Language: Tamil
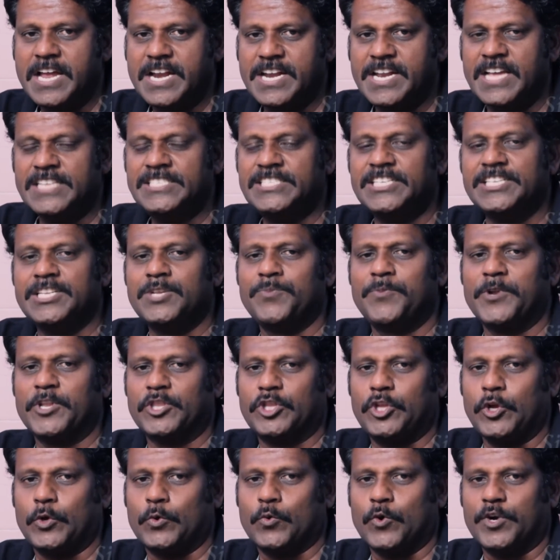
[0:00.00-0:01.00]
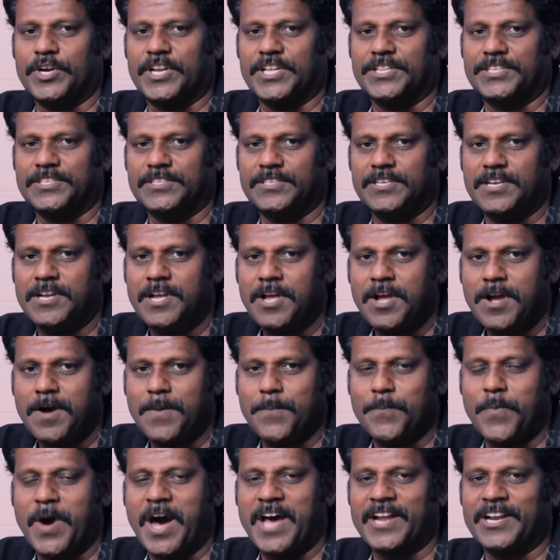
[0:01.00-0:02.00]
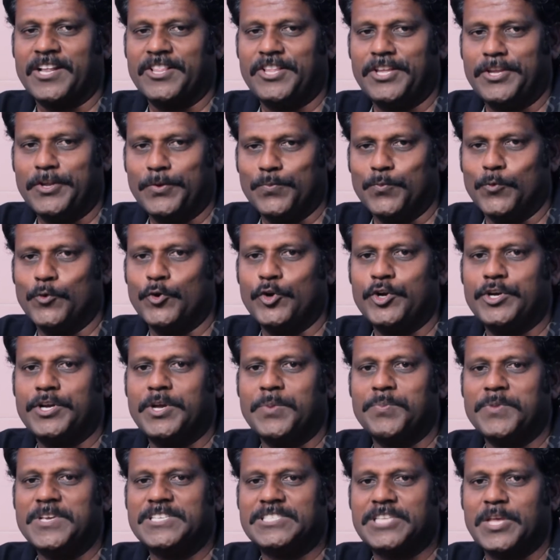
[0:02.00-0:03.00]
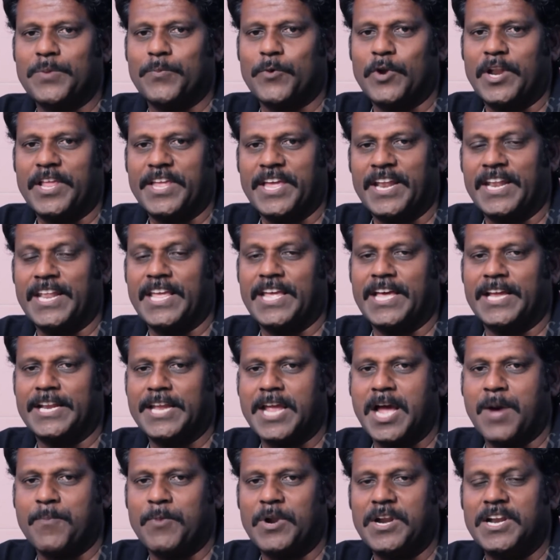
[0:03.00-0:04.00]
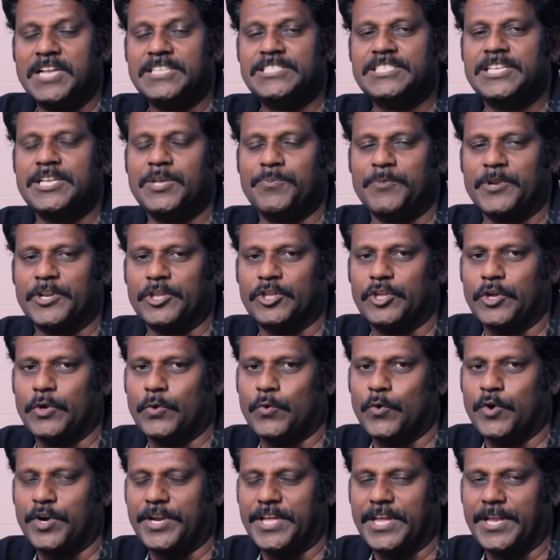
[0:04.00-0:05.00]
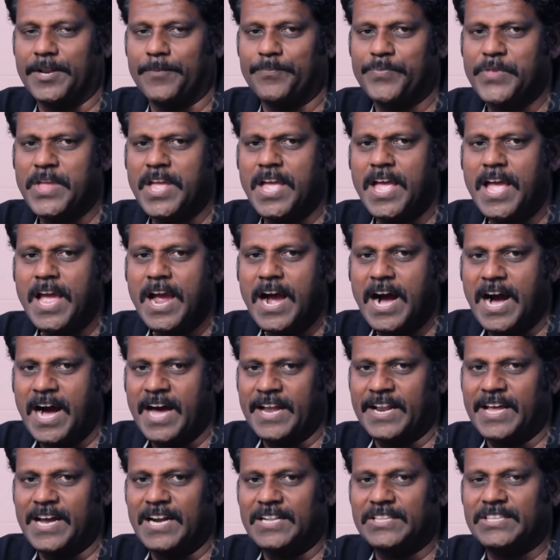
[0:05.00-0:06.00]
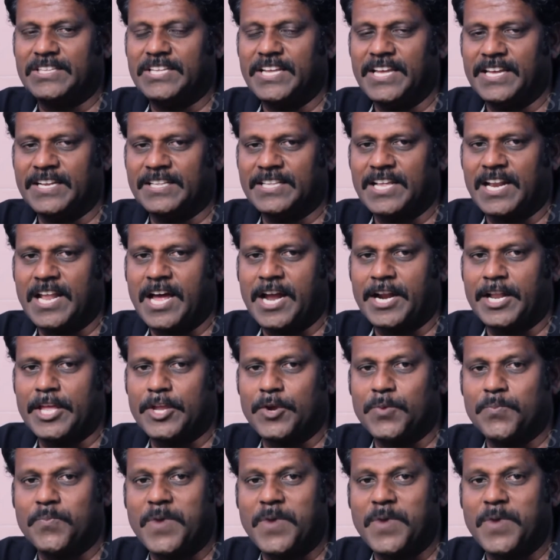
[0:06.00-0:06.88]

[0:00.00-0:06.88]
நெஞ்சு நிமிர்த்தி கொண்டது பாரதியின் முறுக்கு மீசை போல என்னை அறியாமல் நெஞ்சு நிமிர்த்தி கொண்டேன் ஆனால் தேர்தல் ஆணையம்